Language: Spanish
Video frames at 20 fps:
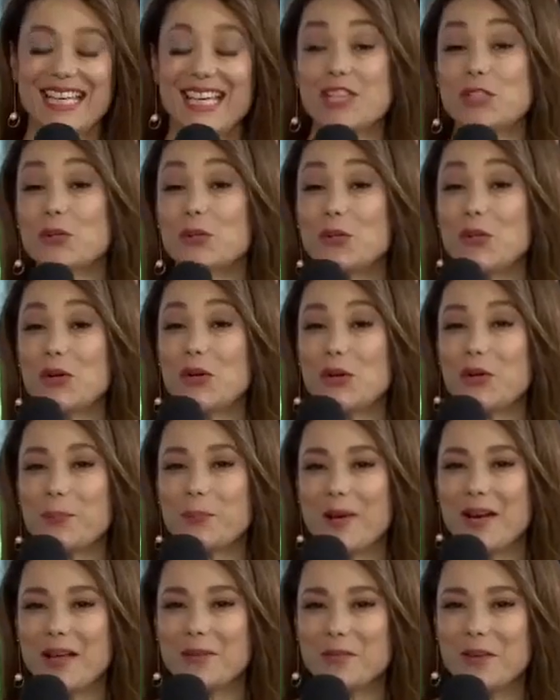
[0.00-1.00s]
Es un
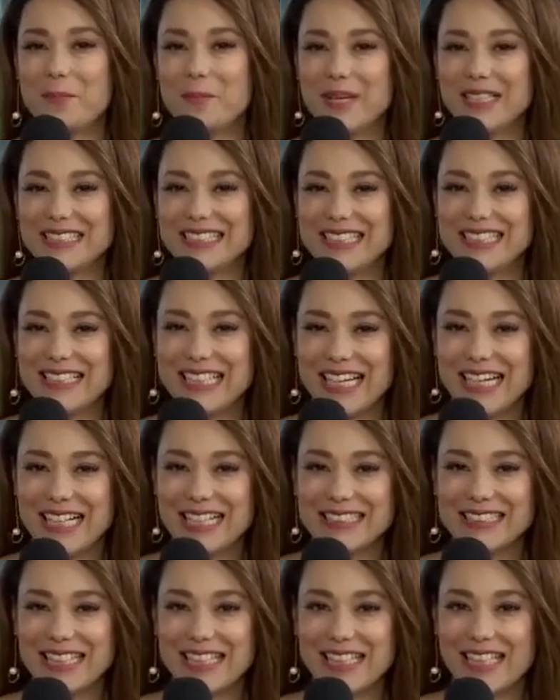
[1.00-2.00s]
honor para mí
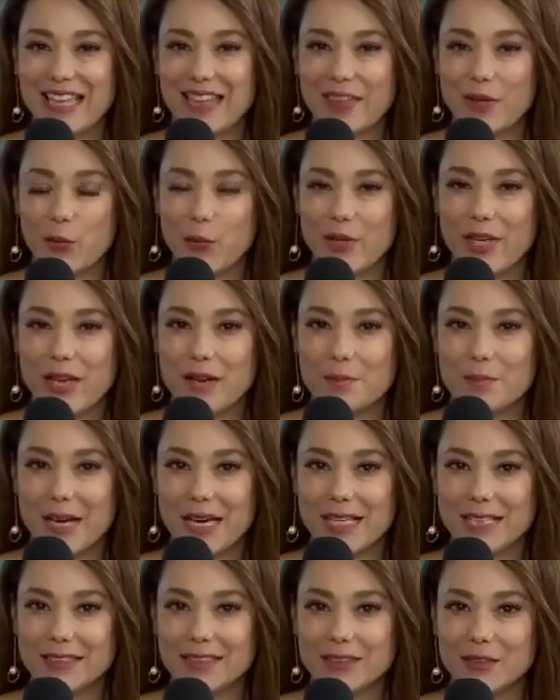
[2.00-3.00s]
presentarles el día de hoy al
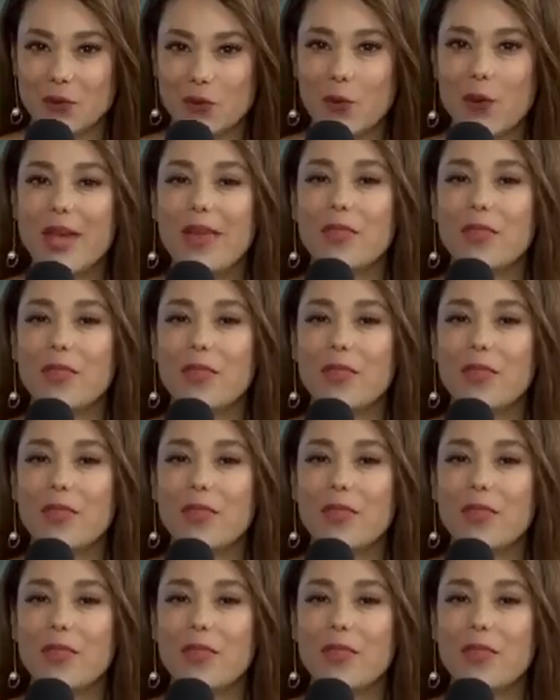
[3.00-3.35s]
maestro